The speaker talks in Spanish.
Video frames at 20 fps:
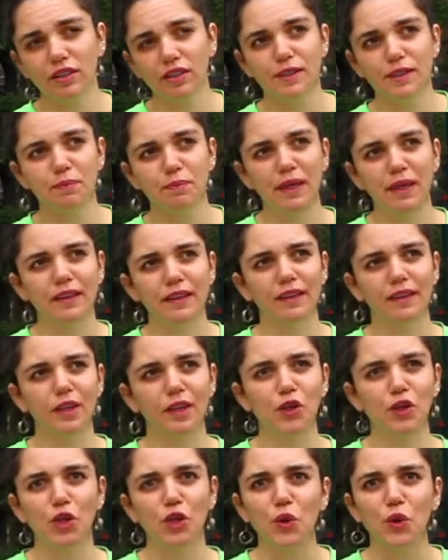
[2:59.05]
es parte de
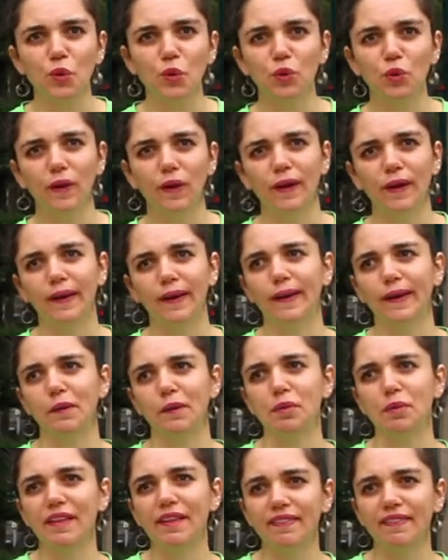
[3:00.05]
lo que nos gusta
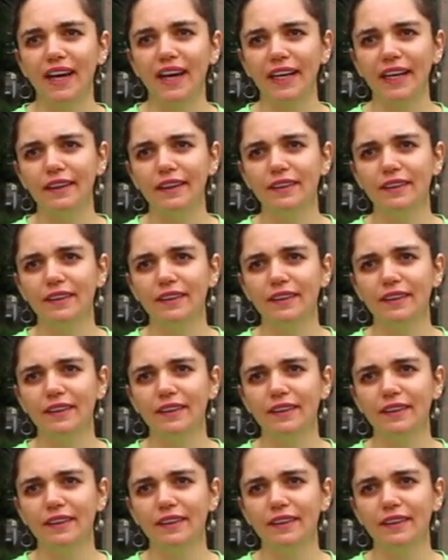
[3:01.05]
brindar,